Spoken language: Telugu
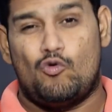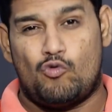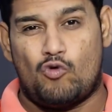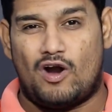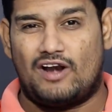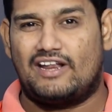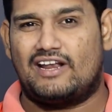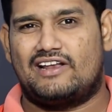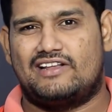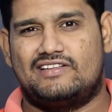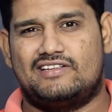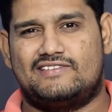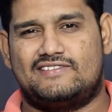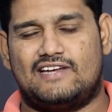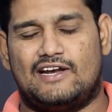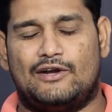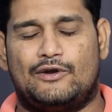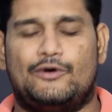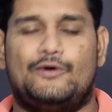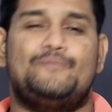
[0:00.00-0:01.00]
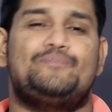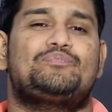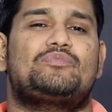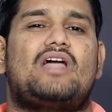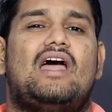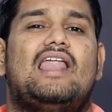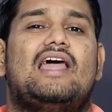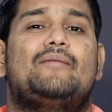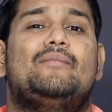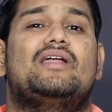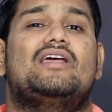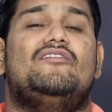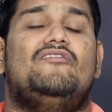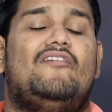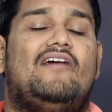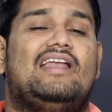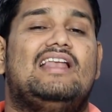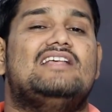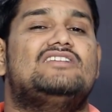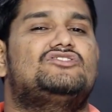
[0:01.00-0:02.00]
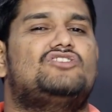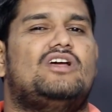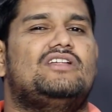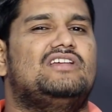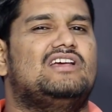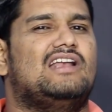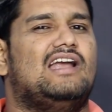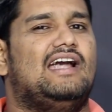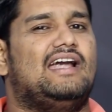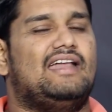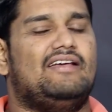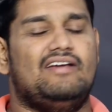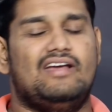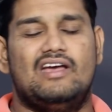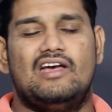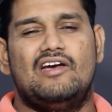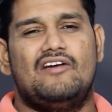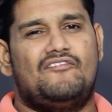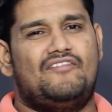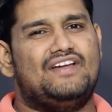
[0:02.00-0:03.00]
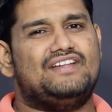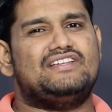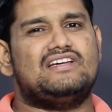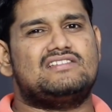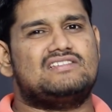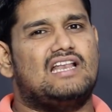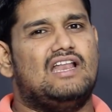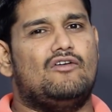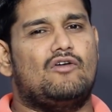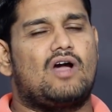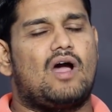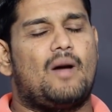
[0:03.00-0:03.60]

వాటర్ రెసిస్టెంట్ అలాగే మనకి వైర్లెస్ ఛార్జింగ్ లాంటి ఫీచర్స్ లేవు